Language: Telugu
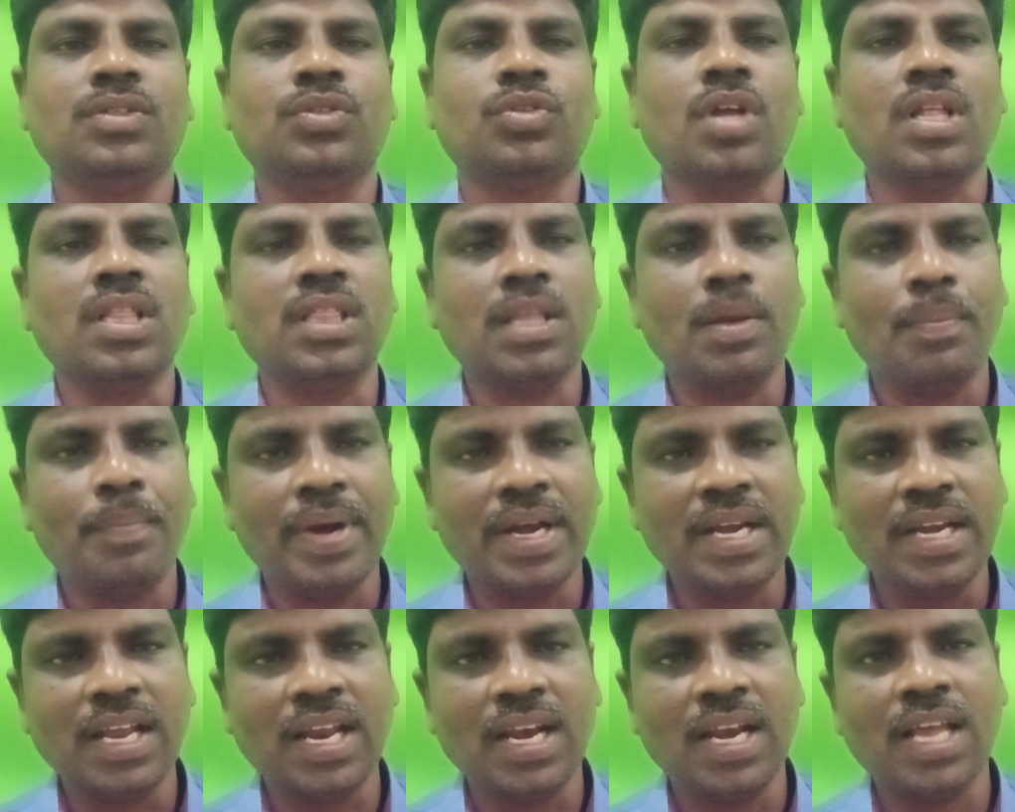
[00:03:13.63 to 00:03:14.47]
సొంత
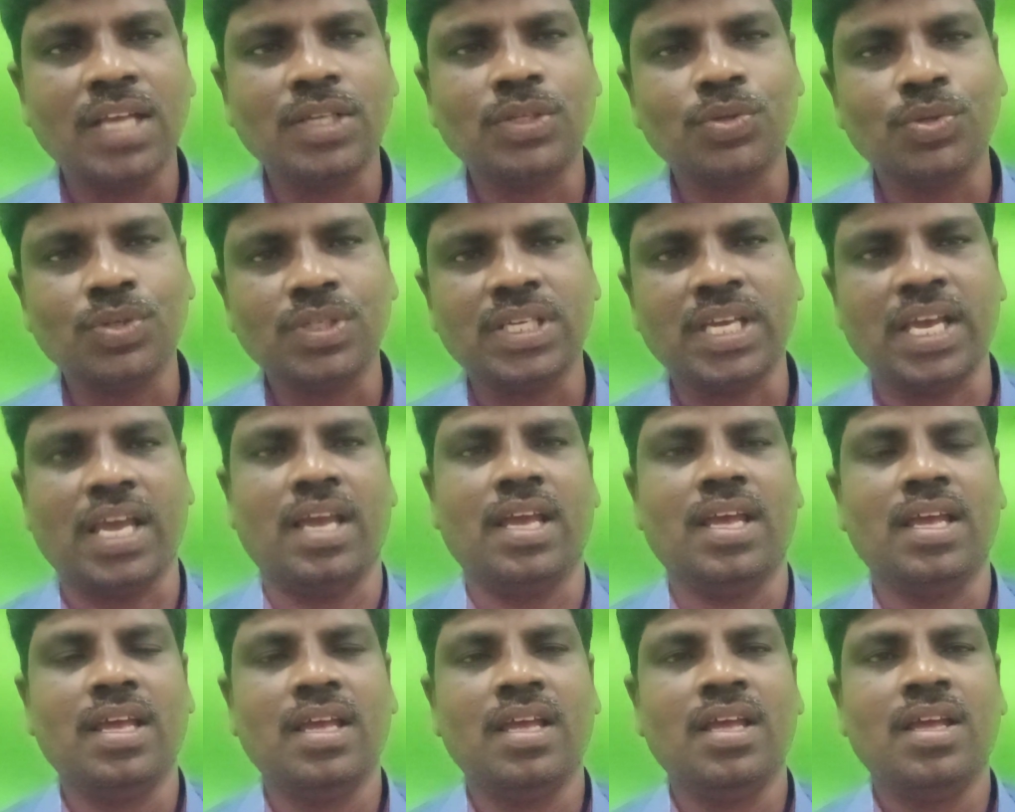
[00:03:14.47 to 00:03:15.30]
బిడ్డల్లా చూసే
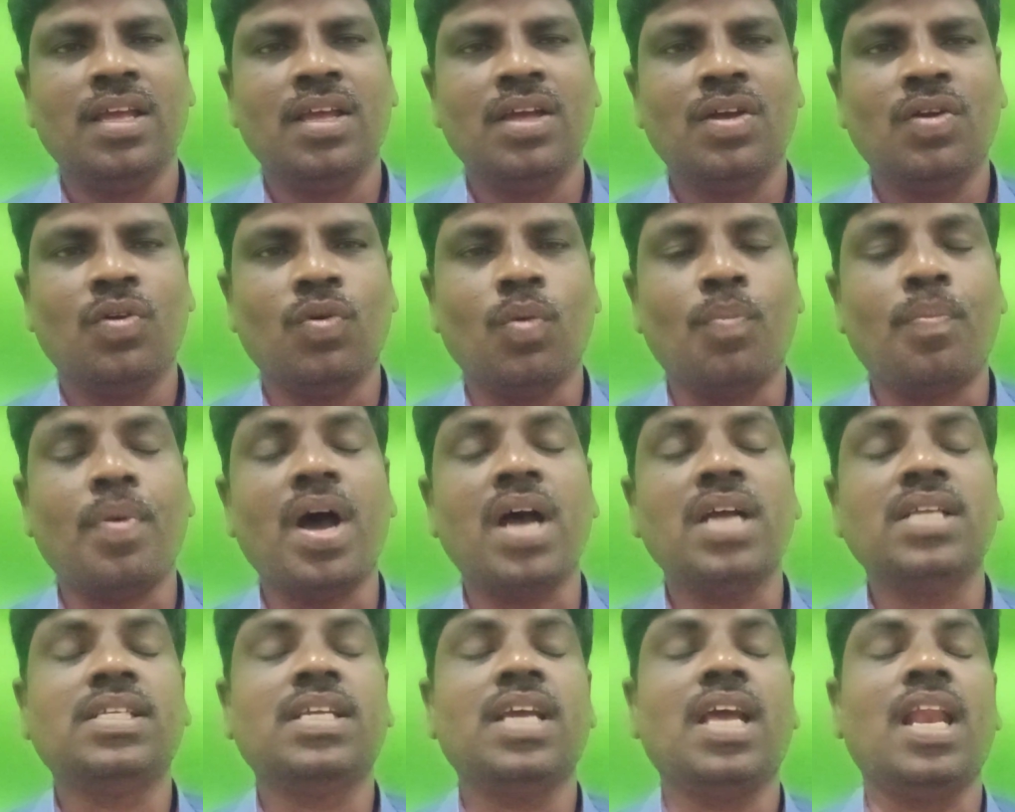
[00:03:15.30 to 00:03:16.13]

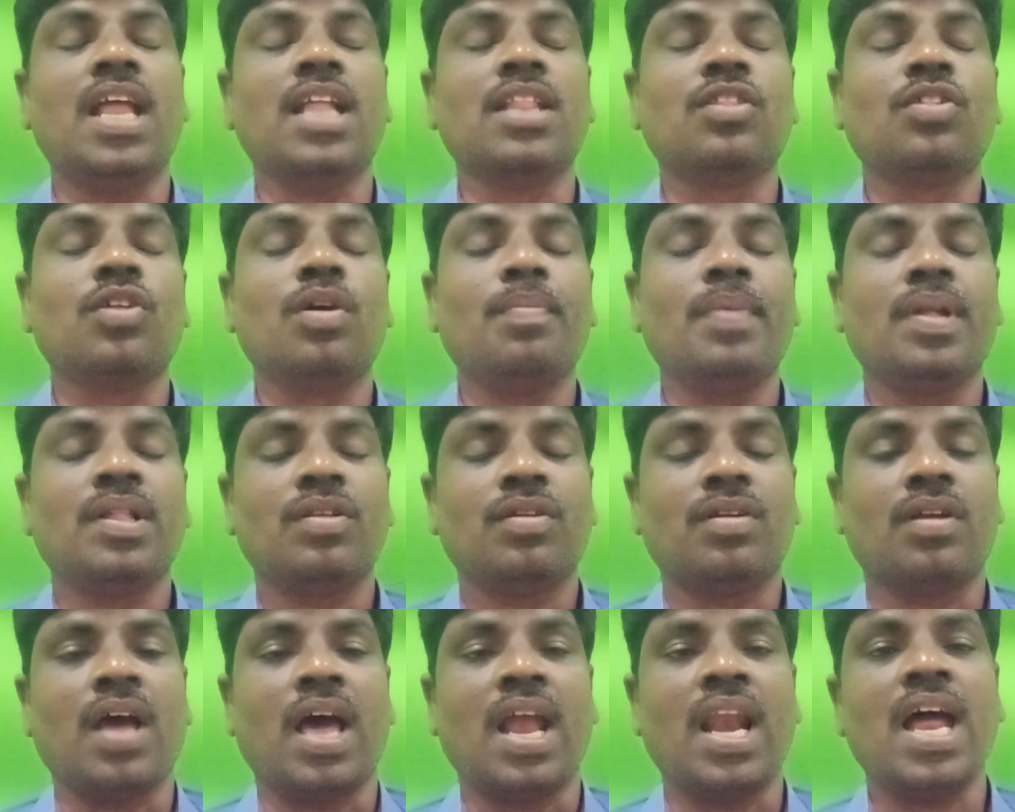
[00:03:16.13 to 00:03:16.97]
ఉపాధ్యాయులు ఎంతోమంది
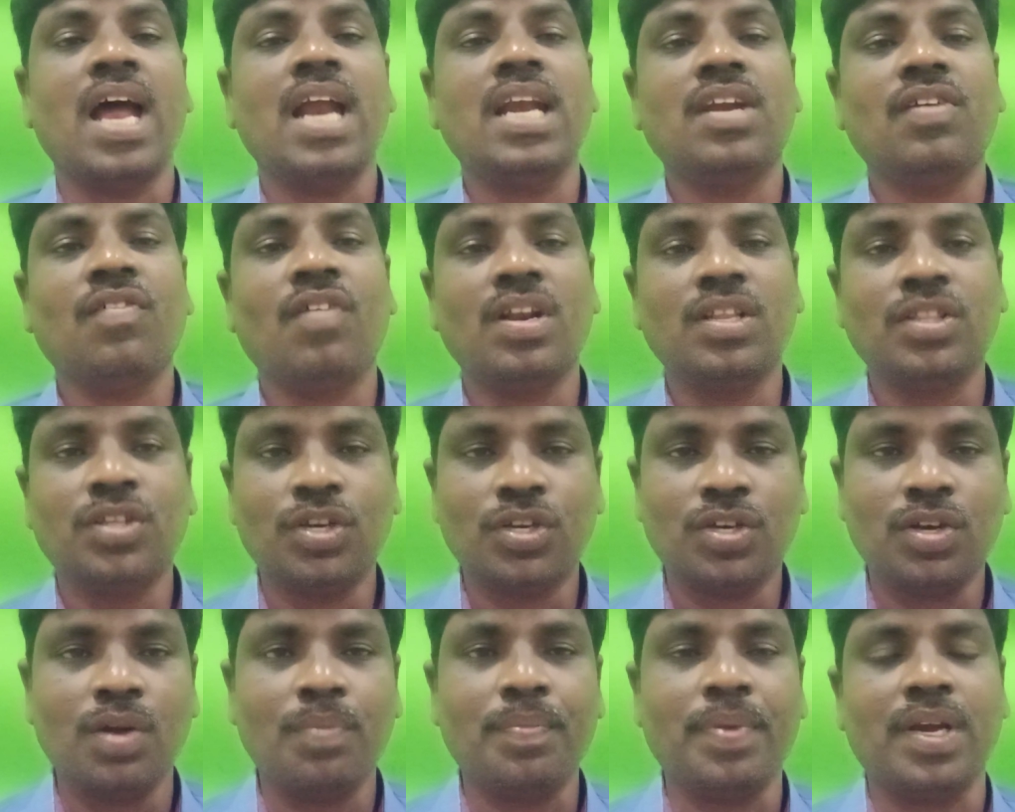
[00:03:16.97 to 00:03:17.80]
ఉన్నారు అలాంటి వాళ్ళు
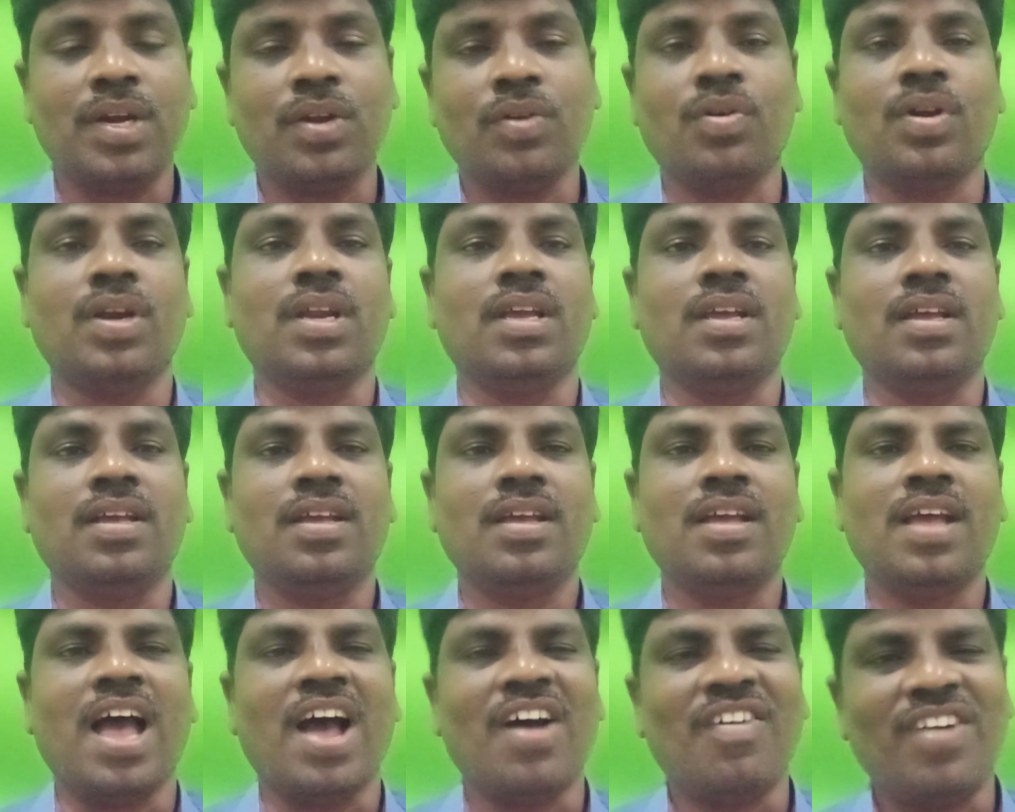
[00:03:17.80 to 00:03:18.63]
దృష్టిలో పెట్టుకొని
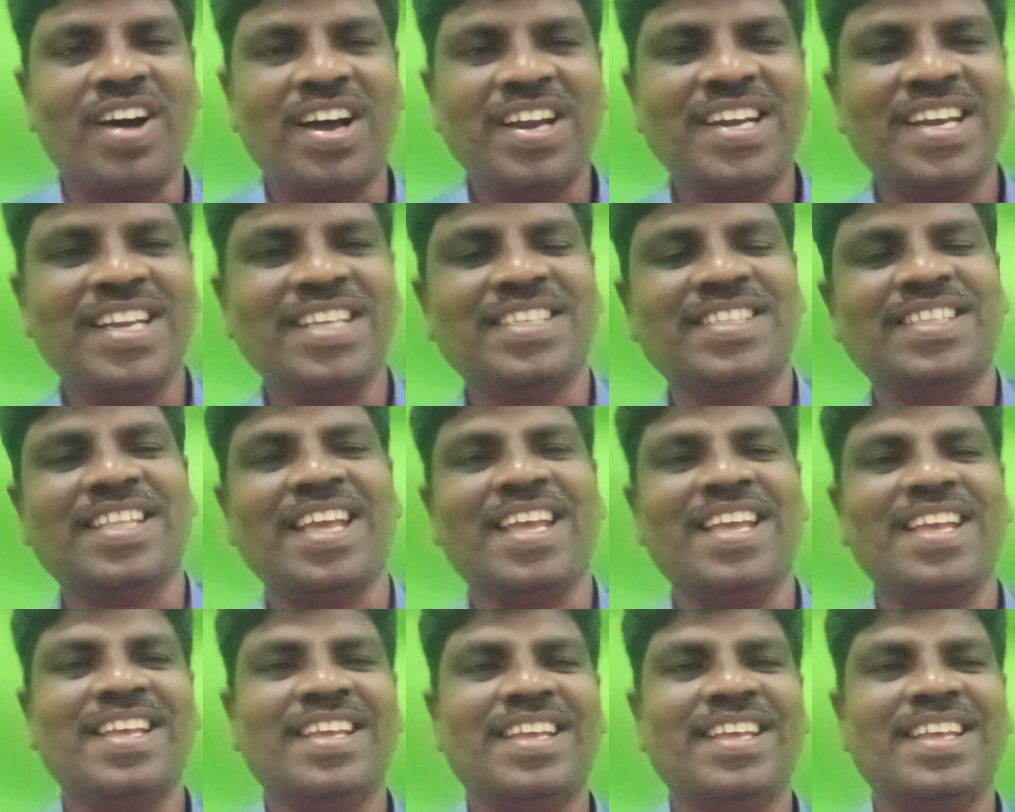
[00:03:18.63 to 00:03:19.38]
అవార్డులు ఇస్తే